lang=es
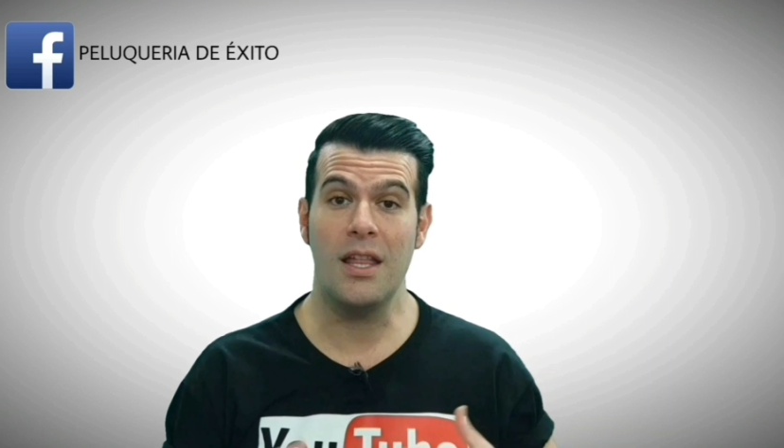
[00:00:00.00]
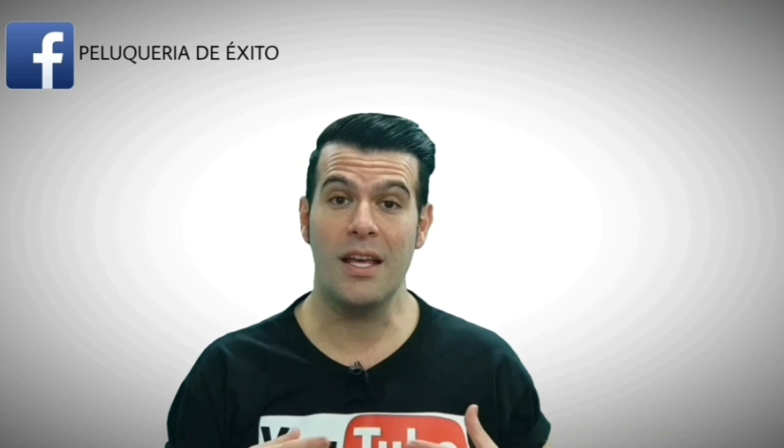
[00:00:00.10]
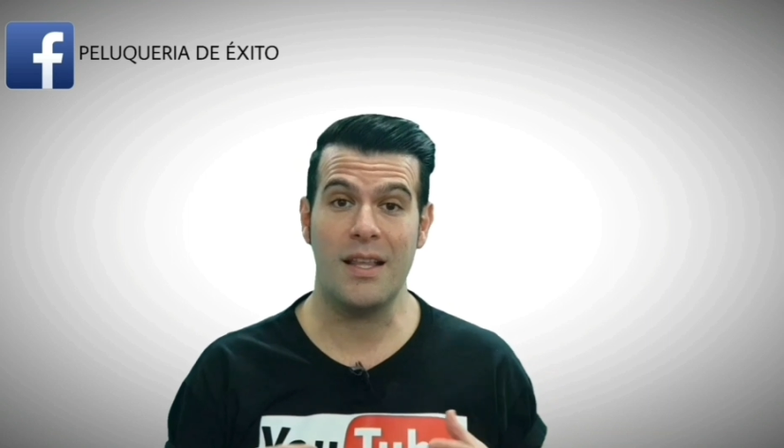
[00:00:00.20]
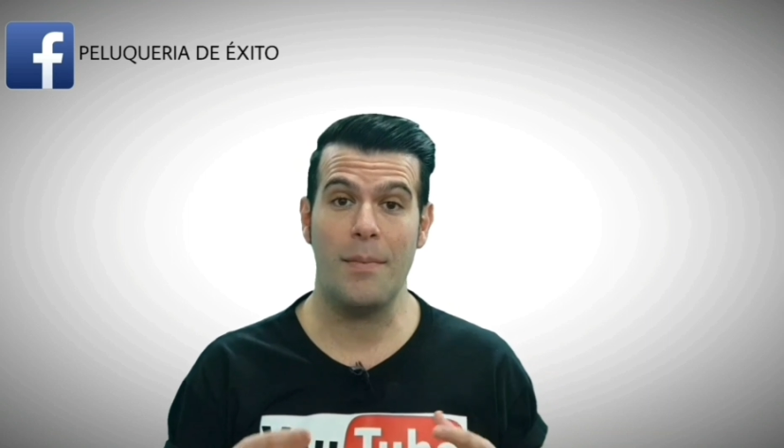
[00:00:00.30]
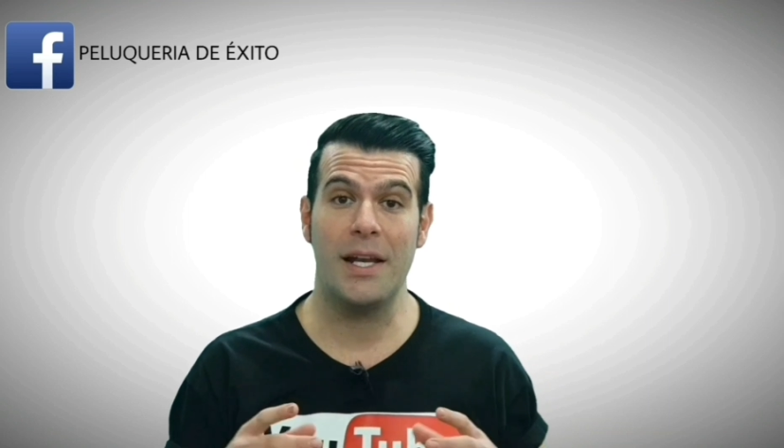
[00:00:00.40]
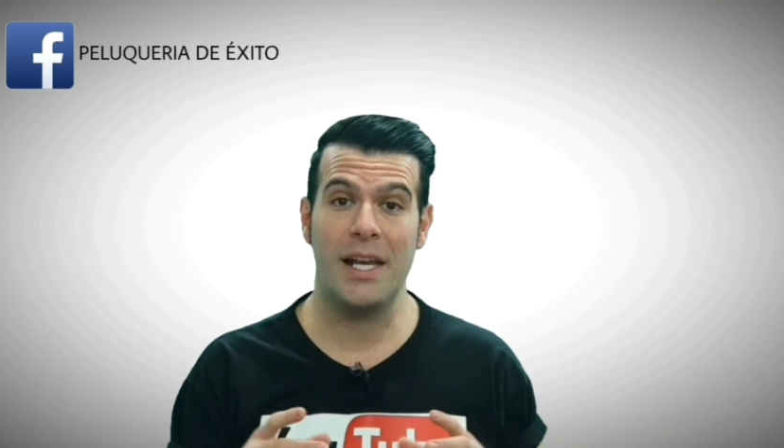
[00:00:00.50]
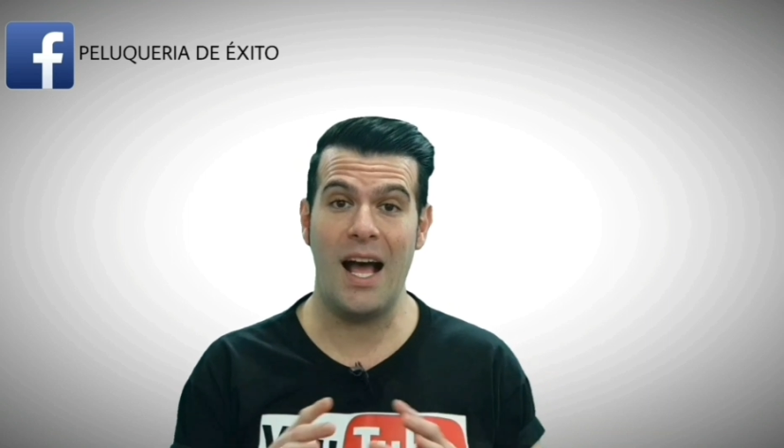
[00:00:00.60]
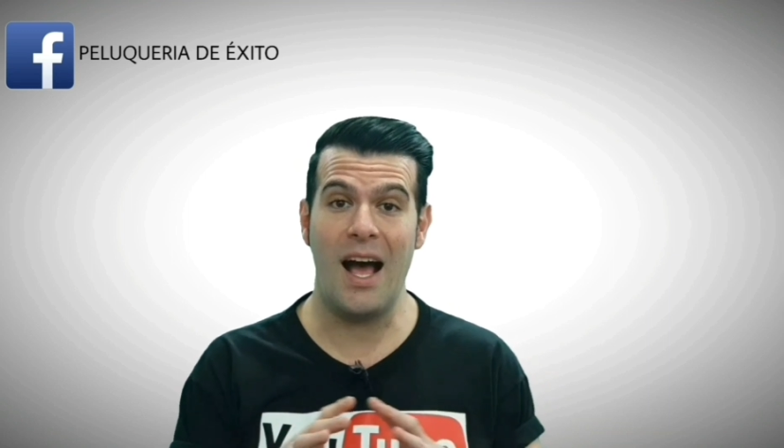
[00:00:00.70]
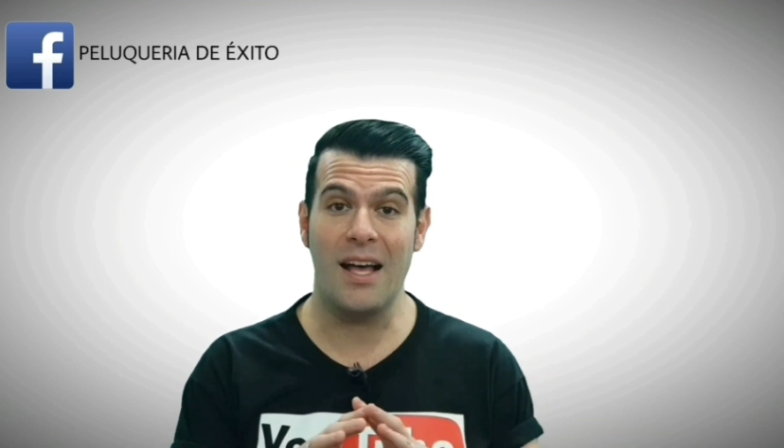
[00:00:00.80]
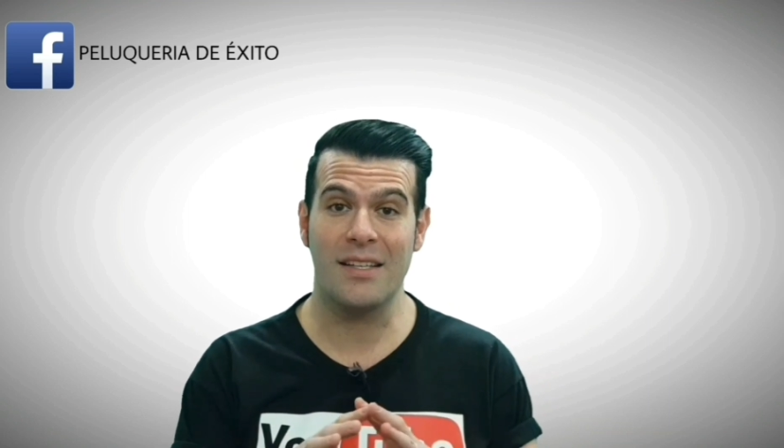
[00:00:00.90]
y de esta
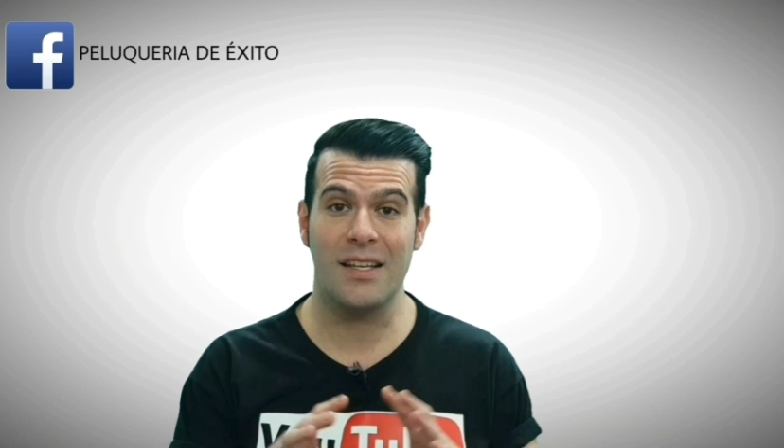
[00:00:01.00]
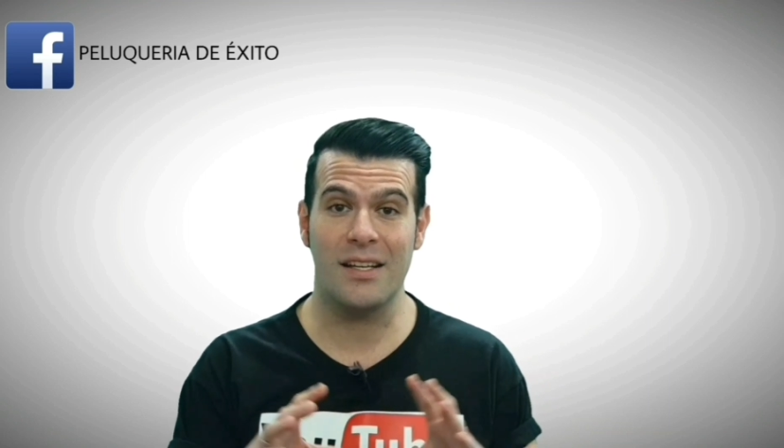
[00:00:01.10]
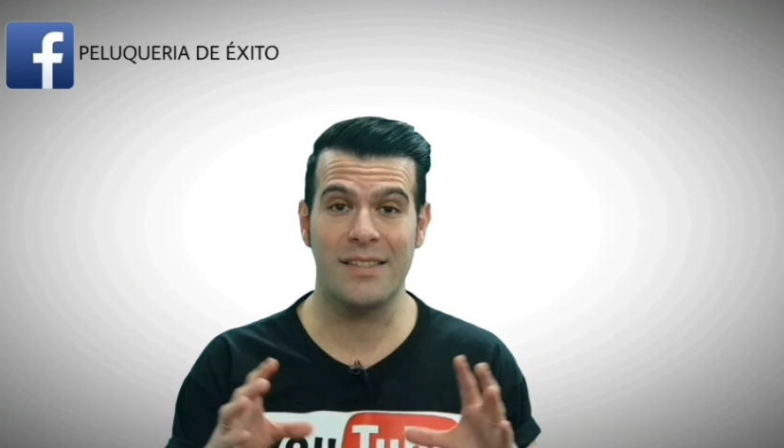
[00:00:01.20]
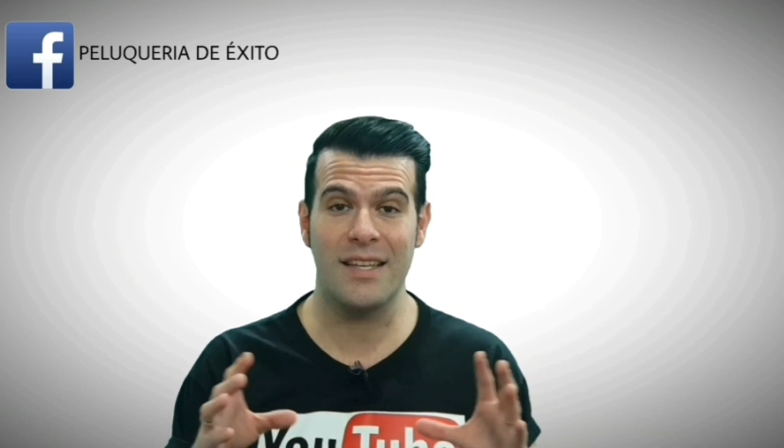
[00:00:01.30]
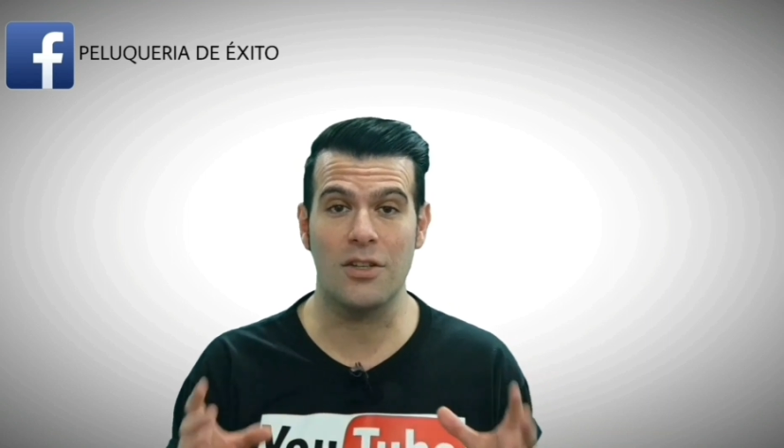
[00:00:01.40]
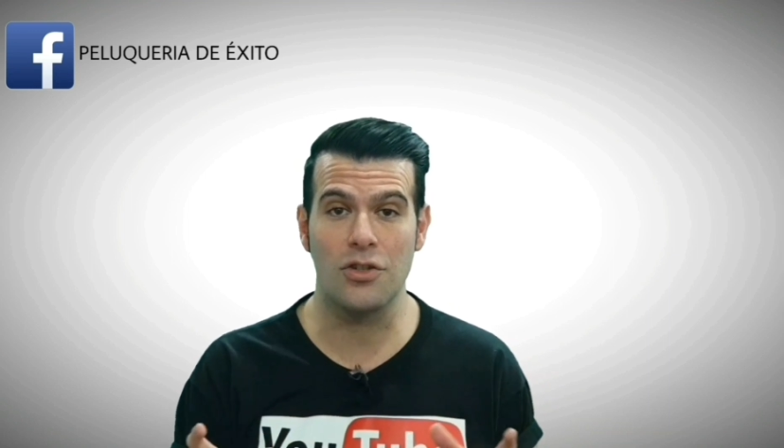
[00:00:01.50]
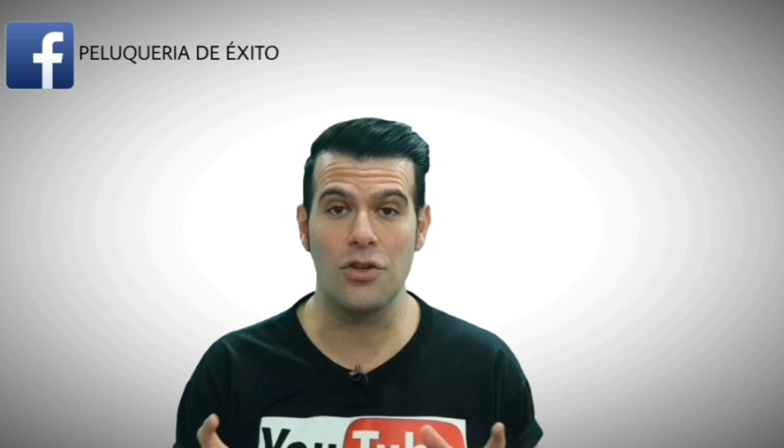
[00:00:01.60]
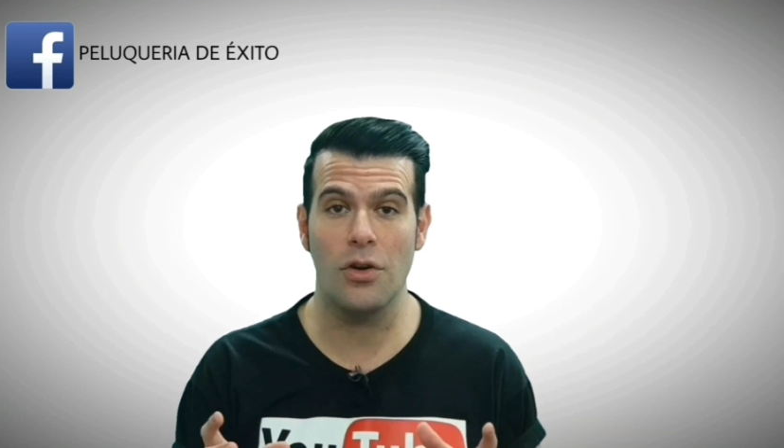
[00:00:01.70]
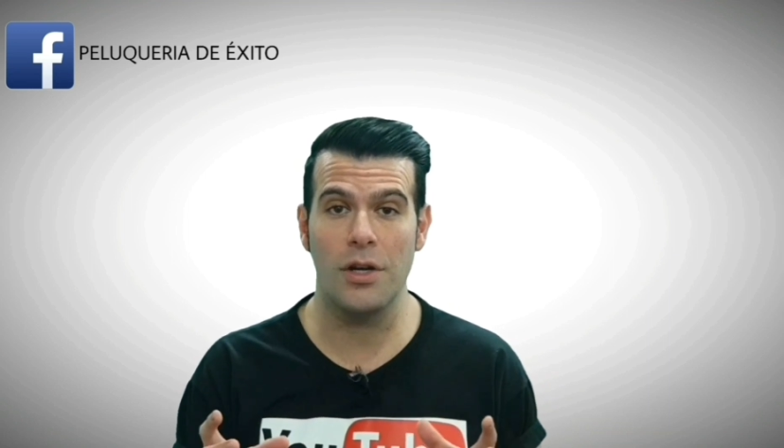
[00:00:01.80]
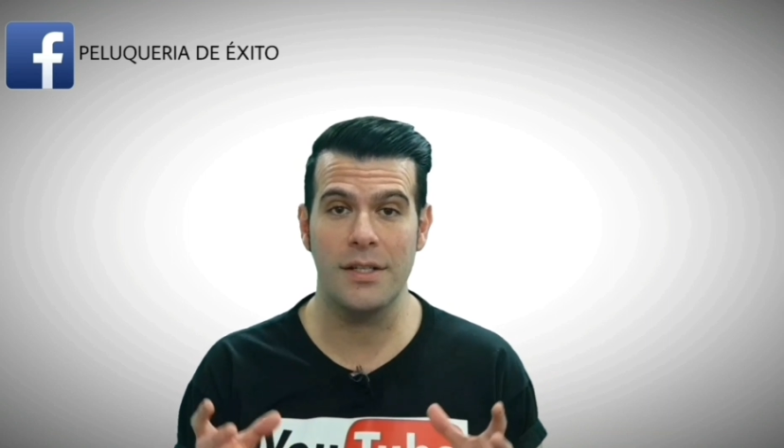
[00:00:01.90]
manera hacer
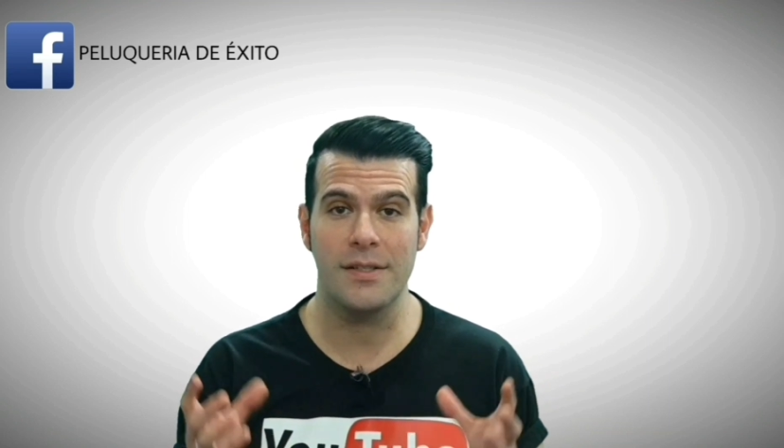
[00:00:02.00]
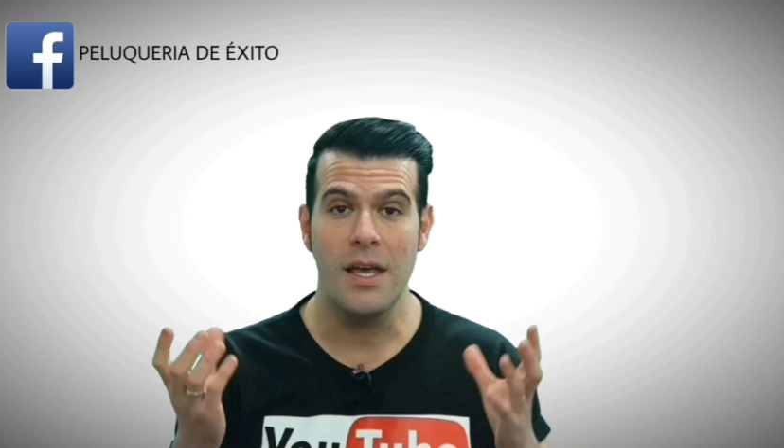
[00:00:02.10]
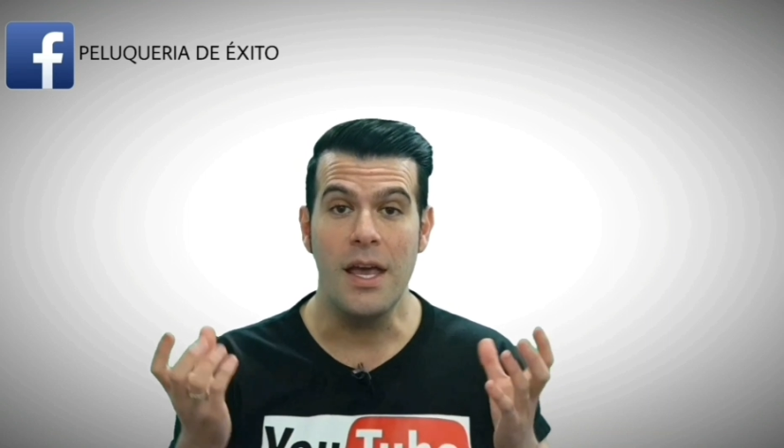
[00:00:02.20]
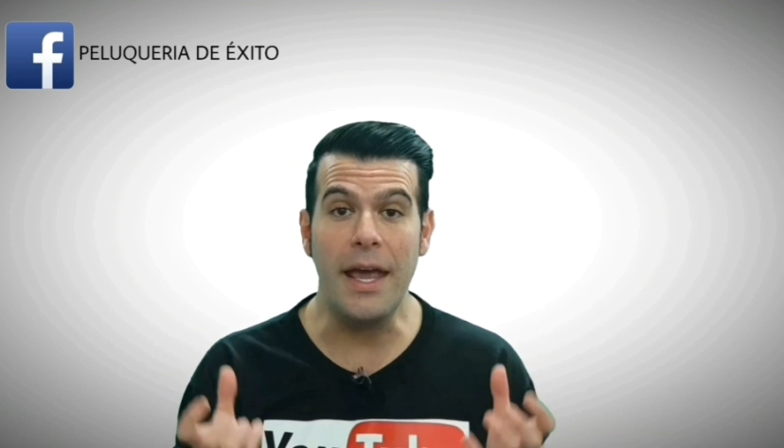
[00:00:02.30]
secciones